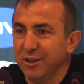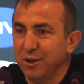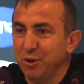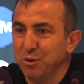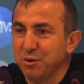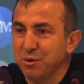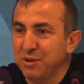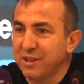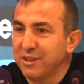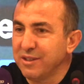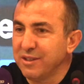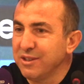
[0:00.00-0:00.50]

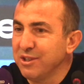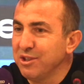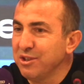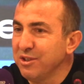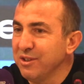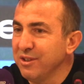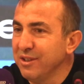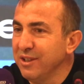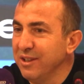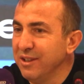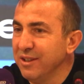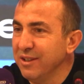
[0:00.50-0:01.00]
18
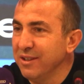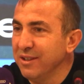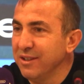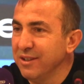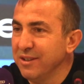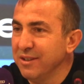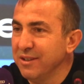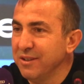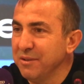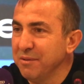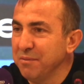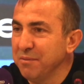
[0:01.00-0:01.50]
yaşında
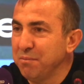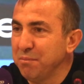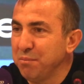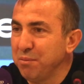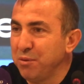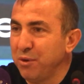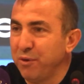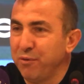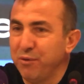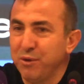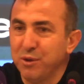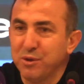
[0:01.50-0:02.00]

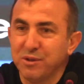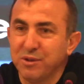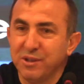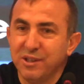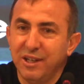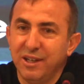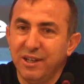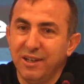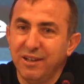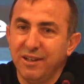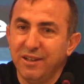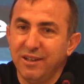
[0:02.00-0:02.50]

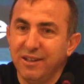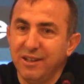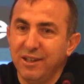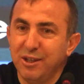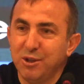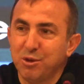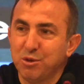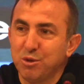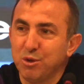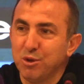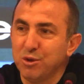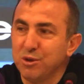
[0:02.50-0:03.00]
profesyonel
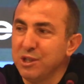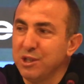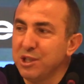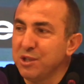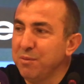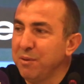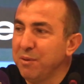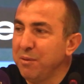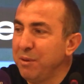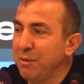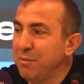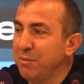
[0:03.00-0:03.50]
ilk
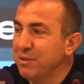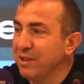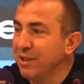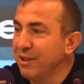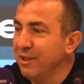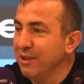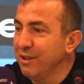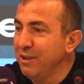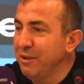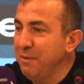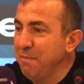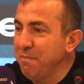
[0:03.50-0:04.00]
sözleşmemi
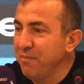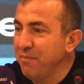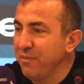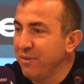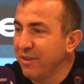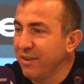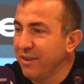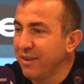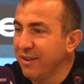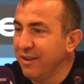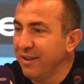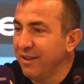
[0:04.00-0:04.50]
imzaladım,
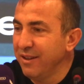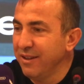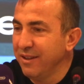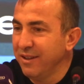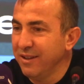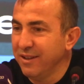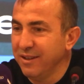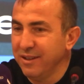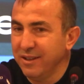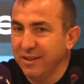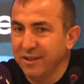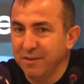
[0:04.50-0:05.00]

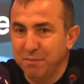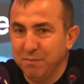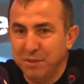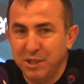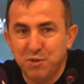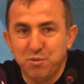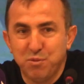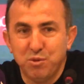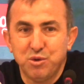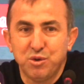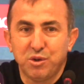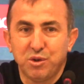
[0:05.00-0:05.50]

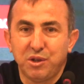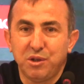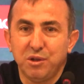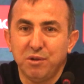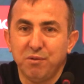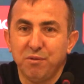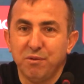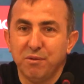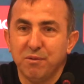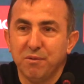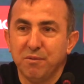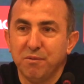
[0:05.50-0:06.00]
5,5
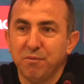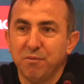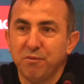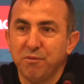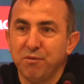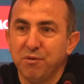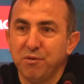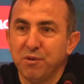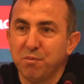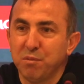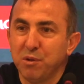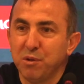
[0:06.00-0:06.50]
yıl
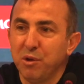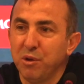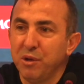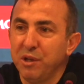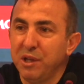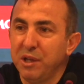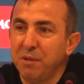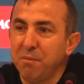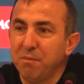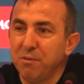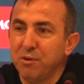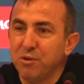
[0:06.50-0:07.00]
futbol
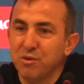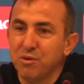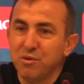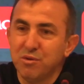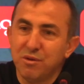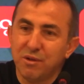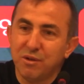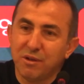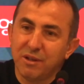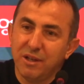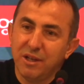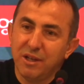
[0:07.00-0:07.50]
oynayıp 3.
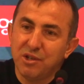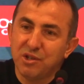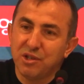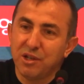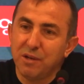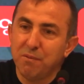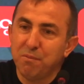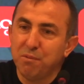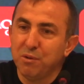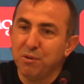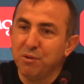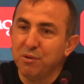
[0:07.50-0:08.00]
ligde ilk
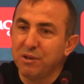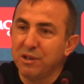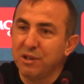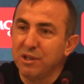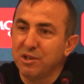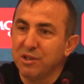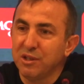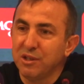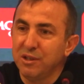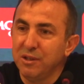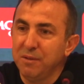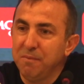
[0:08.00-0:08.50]
şampiyonluk
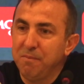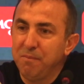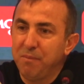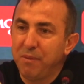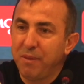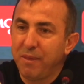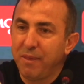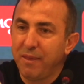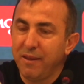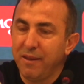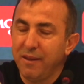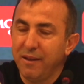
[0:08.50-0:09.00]
yaşadım.
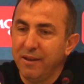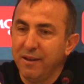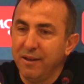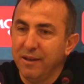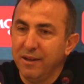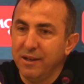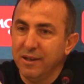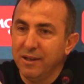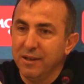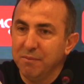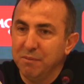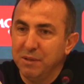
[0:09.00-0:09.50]

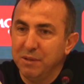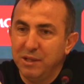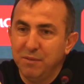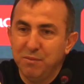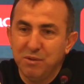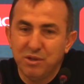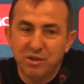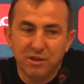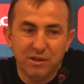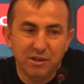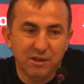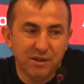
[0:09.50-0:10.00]

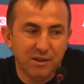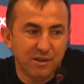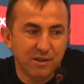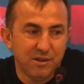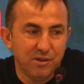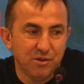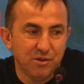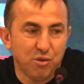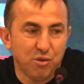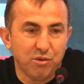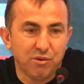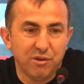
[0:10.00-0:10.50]
benim için
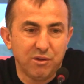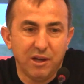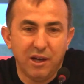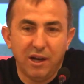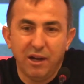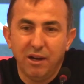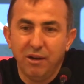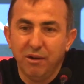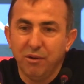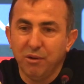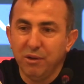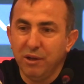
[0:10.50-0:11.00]
çok
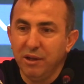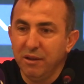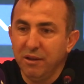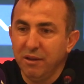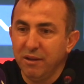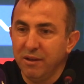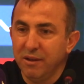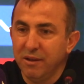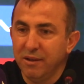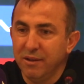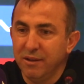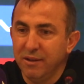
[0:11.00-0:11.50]
değerli olan
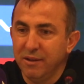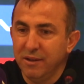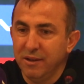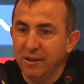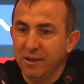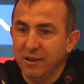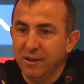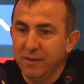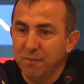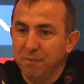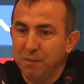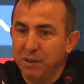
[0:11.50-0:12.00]

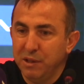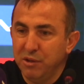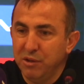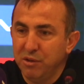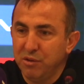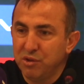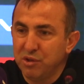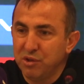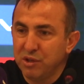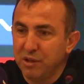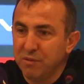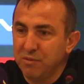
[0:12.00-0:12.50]

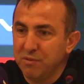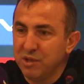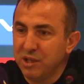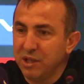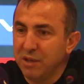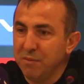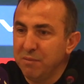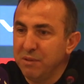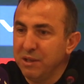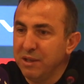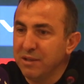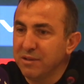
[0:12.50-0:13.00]
Pendik
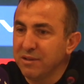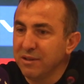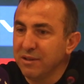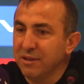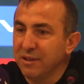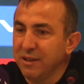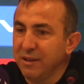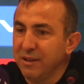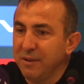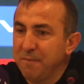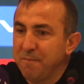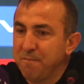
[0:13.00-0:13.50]

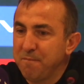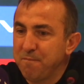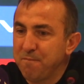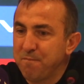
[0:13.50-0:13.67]
camiasında